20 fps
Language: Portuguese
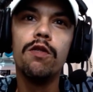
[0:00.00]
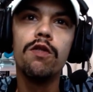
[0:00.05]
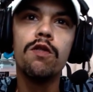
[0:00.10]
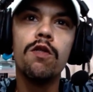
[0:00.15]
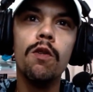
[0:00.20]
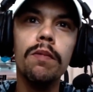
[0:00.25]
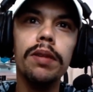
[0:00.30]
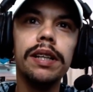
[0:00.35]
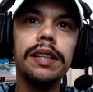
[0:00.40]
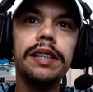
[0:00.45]
eu
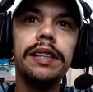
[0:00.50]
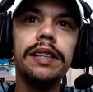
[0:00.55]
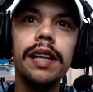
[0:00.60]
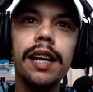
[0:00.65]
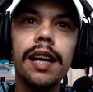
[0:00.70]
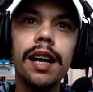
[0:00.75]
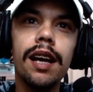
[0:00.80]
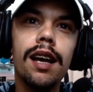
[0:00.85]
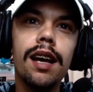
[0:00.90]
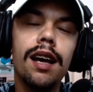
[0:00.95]

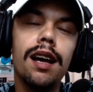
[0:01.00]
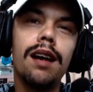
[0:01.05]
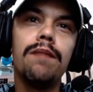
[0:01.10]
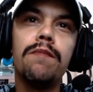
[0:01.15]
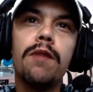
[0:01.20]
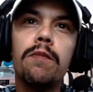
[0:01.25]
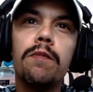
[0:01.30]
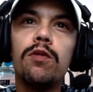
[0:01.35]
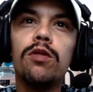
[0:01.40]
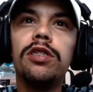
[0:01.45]
comecei a
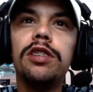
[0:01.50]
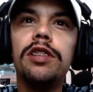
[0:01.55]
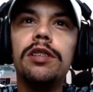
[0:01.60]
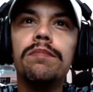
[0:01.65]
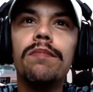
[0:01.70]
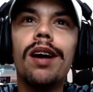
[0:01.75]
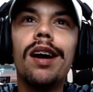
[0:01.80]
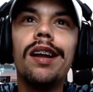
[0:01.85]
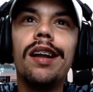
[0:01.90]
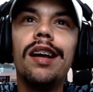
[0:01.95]
me
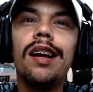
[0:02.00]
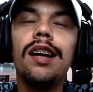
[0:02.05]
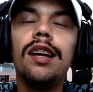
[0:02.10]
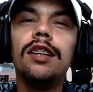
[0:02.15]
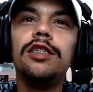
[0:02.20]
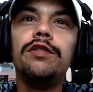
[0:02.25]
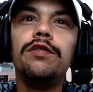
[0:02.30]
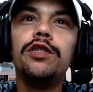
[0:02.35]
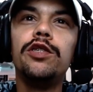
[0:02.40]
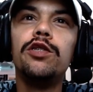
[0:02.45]
aproximar né,
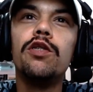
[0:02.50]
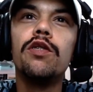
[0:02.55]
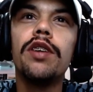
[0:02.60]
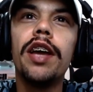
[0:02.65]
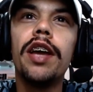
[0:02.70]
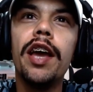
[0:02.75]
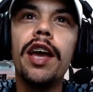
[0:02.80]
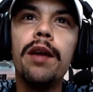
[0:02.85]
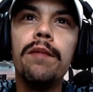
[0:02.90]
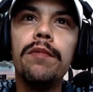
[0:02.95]
de
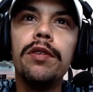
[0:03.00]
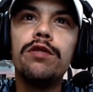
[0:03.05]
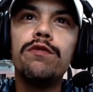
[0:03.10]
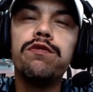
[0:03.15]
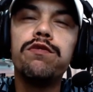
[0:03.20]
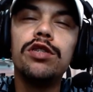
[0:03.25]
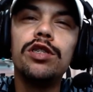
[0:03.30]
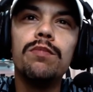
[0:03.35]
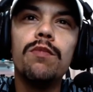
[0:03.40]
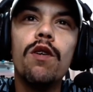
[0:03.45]
videogame, de
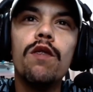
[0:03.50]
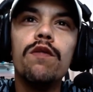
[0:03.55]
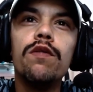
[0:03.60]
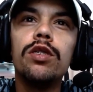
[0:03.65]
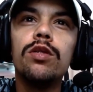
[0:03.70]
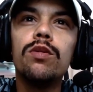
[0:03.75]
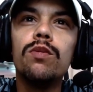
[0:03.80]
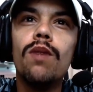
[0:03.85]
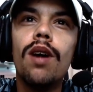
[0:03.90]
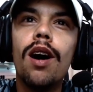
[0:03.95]
futebol
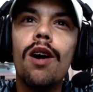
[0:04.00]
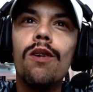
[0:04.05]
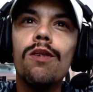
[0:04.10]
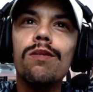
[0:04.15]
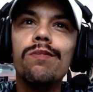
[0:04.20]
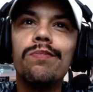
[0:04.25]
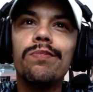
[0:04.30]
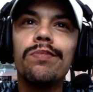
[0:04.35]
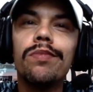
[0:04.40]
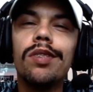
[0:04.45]

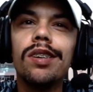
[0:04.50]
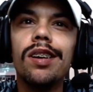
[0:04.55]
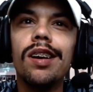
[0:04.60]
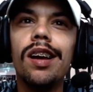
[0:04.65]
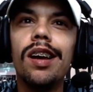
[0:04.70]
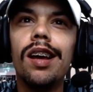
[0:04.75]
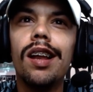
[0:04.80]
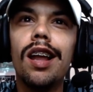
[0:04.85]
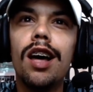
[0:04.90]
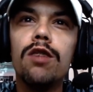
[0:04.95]
virtual,
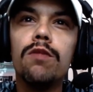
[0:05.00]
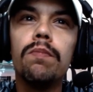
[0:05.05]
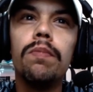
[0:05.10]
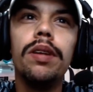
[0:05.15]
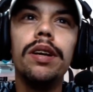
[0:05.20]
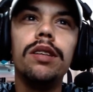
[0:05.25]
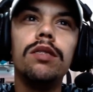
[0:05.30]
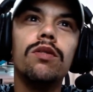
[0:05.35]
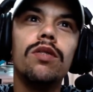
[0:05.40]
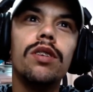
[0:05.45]
é, lá no
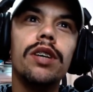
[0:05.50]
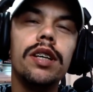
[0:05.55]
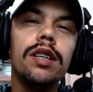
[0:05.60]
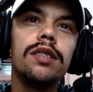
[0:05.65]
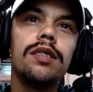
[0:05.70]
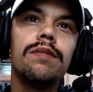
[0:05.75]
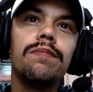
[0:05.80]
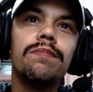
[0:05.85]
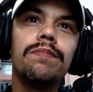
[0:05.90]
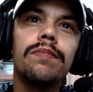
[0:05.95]
Play
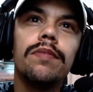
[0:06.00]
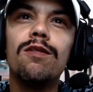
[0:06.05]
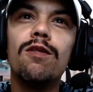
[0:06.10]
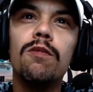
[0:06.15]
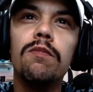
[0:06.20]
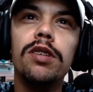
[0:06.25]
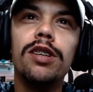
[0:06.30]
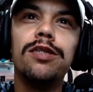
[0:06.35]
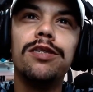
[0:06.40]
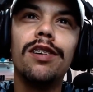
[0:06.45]
2,
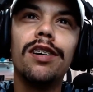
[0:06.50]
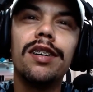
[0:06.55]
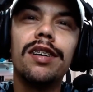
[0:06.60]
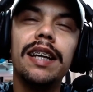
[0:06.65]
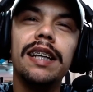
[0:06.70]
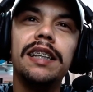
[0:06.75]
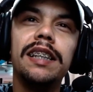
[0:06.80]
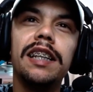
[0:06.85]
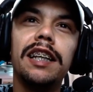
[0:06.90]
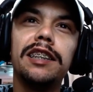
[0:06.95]
começou a
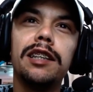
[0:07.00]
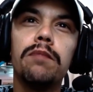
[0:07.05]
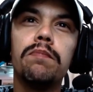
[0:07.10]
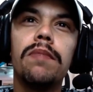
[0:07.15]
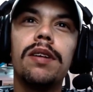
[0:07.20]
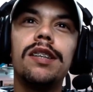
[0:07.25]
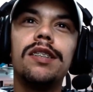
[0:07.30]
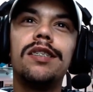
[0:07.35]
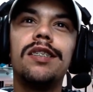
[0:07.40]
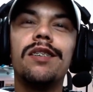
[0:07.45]
crescer essa
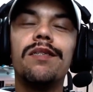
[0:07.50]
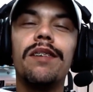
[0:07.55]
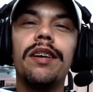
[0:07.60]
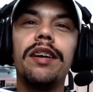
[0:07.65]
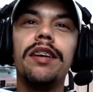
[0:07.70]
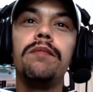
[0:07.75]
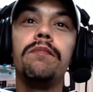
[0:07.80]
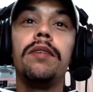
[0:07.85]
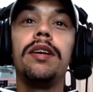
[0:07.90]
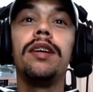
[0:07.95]
paixão
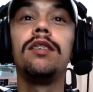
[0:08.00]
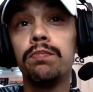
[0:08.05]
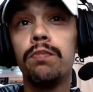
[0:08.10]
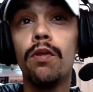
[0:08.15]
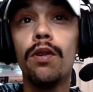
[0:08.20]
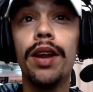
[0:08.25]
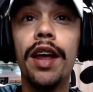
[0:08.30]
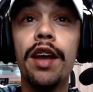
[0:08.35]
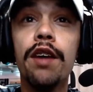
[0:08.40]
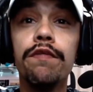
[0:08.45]
aí em mim.
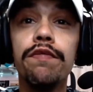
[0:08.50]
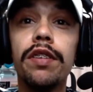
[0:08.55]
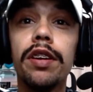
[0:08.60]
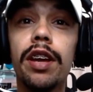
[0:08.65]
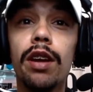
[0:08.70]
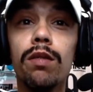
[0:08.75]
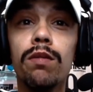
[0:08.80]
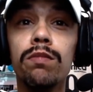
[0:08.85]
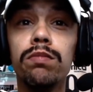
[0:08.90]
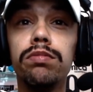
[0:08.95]
Porém, eu
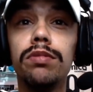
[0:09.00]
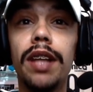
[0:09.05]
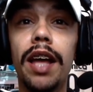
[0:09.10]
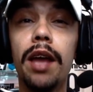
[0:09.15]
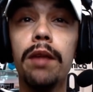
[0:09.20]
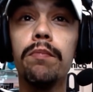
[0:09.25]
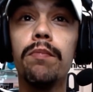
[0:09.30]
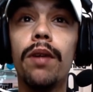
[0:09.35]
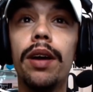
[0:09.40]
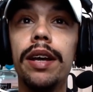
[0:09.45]
fiquei um
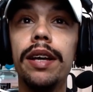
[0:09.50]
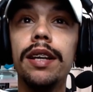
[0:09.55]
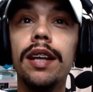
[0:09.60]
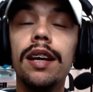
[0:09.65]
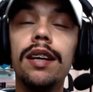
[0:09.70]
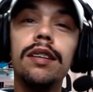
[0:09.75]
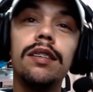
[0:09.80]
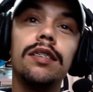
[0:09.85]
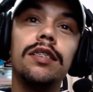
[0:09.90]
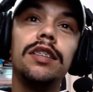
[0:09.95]
tempo aí,
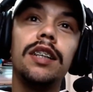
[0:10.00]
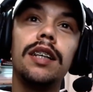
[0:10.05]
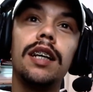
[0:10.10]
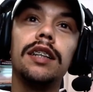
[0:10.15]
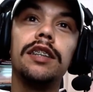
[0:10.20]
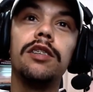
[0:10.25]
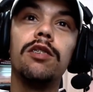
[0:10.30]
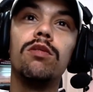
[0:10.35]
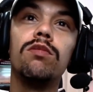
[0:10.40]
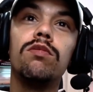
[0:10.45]
né?
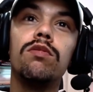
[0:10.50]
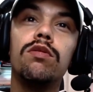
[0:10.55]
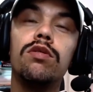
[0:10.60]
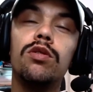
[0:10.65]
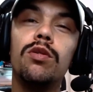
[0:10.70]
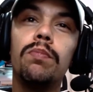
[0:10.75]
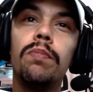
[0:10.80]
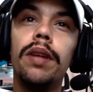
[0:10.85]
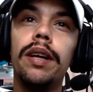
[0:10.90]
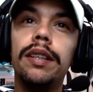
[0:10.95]
Geração do,
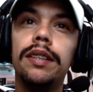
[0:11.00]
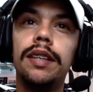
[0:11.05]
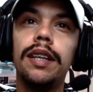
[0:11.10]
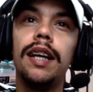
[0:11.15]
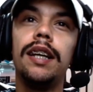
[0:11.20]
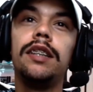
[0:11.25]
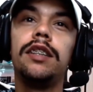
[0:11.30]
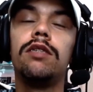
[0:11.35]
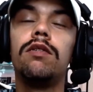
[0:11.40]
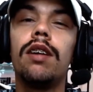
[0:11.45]
do Play
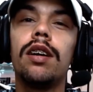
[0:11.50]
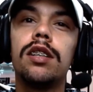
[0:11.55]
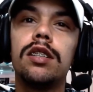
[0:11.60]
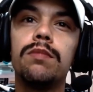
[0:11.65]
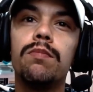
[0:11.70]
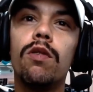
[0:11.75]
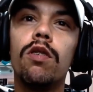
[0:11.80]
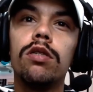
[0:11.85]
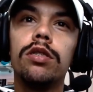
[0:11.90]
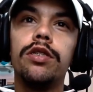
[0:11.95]
3 e do
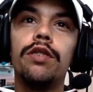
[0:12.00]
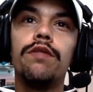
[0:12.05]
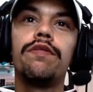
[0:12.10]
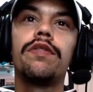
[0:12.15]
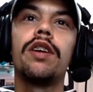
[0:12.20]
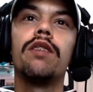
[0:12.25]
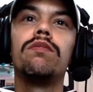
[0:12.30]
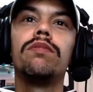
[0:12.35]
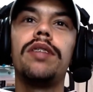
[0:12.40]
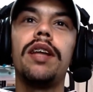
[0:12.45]
Xbox, eu
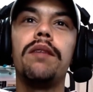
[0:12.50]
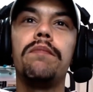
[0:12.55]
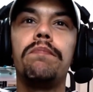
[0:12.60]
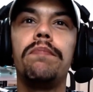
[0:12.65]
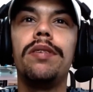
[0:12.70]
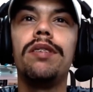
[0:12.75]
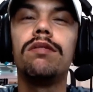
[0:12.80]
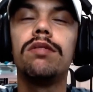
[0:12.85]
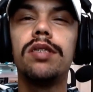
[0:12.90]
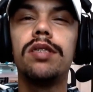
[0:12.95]
fiquei um
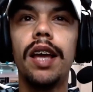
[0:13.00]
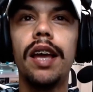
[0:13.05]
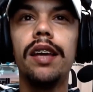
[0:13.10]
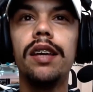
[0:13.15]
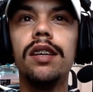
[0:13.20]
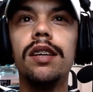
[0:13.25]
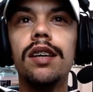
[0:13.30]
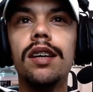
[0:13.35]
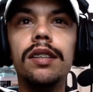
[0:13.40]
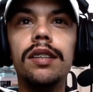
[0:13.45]
tempinho
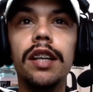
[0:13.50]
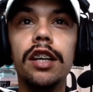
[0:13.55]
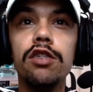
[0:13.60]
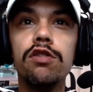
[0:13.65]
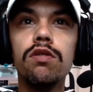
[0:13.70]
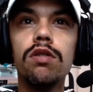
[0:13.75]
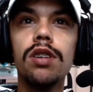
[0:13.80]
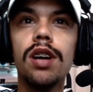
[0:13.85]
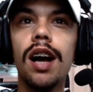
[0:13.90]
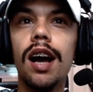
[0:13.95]
sem, sem
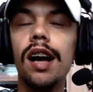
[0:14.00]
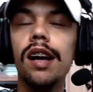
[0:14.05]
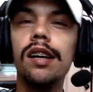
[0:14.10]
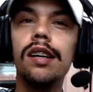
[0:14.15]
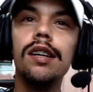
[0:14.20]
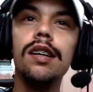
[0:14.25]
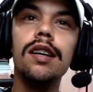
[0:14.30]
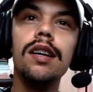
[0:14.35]
jogar.